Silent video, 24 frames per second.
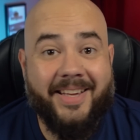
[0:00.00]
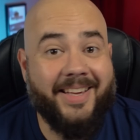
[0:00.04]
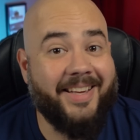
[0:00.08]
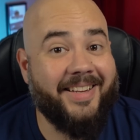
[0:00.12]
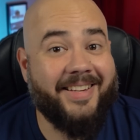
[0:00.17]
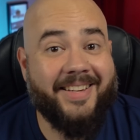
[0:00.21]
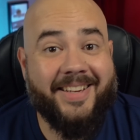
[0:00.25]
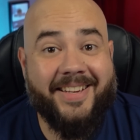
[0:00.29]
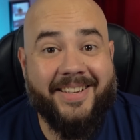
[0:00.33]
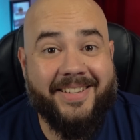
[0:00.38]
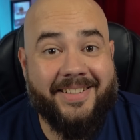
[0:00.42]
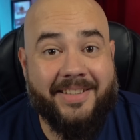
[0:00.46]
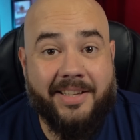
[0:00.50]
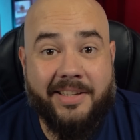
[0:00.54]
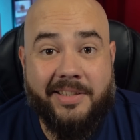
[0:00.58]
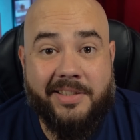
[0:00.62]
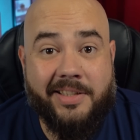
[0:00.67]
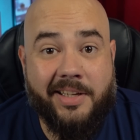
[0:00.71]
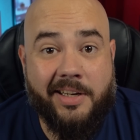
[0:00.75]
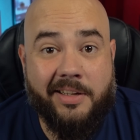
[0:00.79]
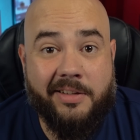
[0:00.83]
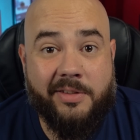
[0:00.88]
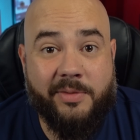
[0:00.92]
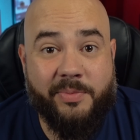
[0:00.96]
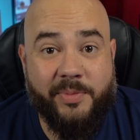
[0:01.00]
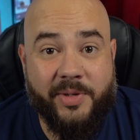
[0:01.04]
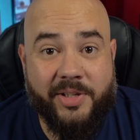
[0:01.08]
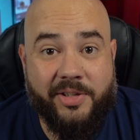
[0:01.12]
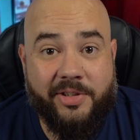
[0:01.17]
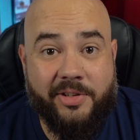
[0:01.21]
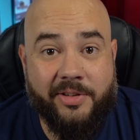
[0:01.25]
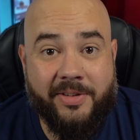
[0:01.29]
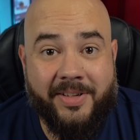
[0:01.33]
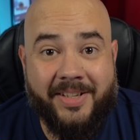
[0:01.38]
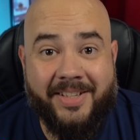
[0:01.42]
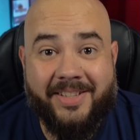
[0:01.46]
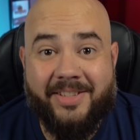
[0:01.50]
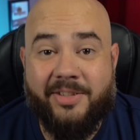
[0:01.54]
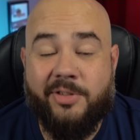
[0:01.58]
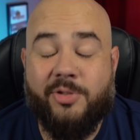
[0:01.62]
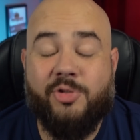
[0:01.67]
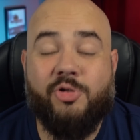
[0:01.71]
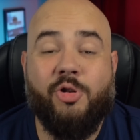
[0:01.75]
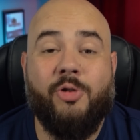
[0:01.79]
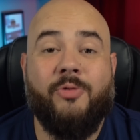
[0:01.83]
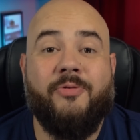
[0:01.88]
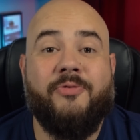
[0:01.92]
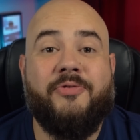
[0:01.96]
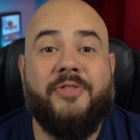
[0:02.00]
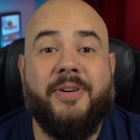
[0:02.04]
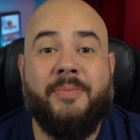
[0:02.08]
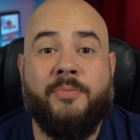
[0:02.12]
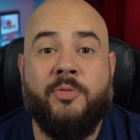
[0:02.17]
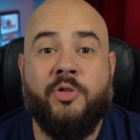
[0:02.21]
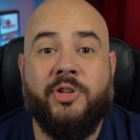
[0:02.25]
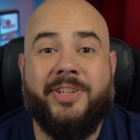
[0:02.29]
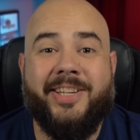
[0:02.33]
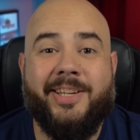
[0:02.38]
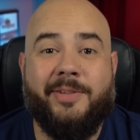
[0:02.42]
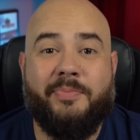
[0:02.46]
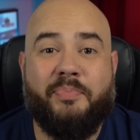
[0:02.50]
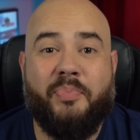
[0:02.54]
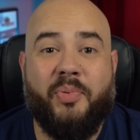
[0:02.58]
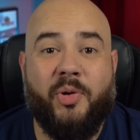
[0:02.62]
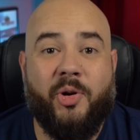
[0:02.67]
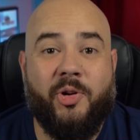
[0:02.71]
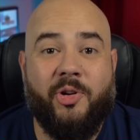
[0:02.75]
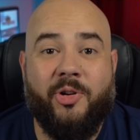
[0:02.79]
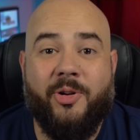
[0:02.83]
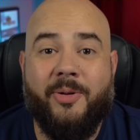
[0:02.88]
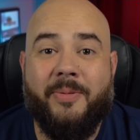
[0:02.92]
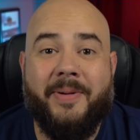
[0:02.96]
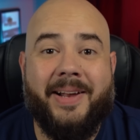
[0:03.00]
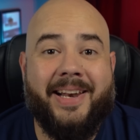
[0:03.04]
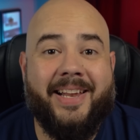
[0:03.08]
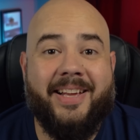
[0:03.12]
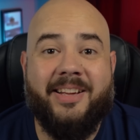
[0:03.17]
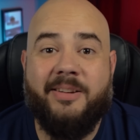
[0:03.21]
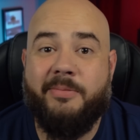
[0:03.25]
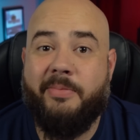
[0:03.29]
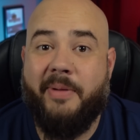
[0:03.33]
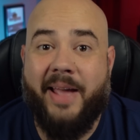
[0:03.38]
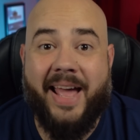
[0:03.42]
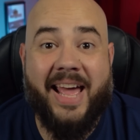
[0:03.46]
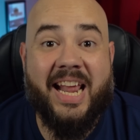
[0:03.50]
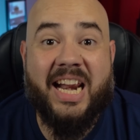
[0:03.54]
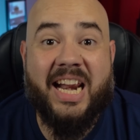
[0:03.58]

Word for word: Y es que estas transmisiones son famosas por no valer